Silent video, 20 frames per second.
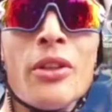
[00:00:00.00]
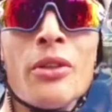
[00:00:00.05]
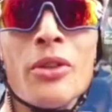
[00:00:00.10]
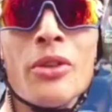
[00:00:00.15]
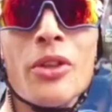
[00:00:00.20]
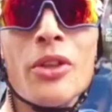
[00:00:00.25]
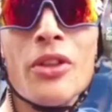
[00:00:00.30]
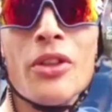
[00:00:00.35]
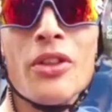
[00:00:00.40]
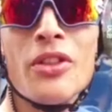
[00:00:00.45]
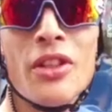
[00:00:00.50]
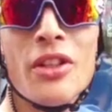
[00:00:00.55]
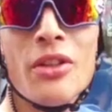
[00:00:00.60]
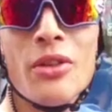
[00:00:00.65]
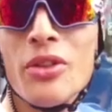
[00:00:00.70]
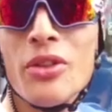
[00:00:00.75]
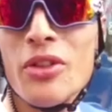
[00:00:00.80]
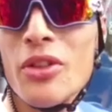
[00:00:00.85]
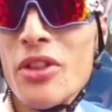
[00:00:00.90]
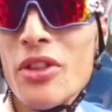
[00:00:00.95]
donc euh, ça
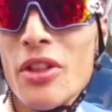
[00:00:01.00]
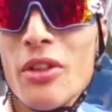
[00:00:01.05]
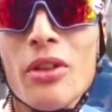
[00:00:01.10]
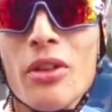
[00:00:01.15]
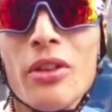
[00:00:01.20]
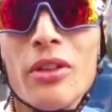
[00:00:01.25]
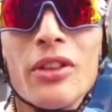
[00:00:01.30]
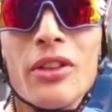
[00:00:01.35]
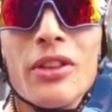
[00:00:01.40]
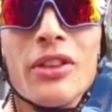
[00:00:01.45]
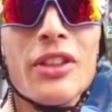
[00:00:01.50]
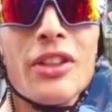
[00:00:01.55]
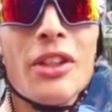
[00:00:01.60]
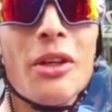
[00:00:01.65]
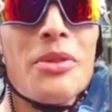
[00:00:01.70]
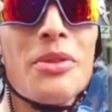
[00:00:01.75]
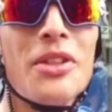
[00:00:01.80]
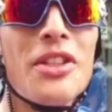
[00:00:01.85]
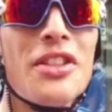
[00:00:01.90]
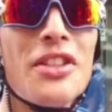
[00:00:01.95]
donne ce que ça donne. C'est
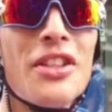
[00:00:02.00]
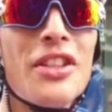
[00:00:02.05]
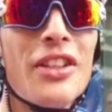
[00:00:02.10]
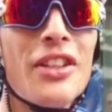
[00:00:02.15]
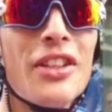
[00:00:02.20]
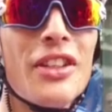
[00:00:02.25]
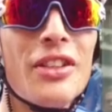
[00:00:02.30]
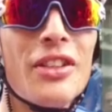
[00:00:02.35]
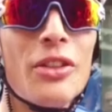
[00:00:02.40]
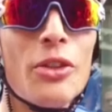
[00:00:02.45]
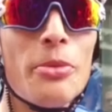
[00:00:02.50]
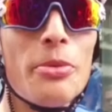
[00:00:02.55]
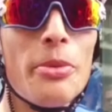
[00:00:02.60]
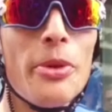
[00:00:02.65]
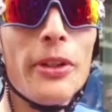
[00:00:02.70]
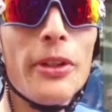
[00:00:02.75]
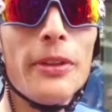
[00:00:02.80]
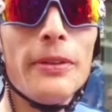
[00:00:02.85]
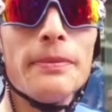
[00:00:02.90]
comme ça, c'est le sport.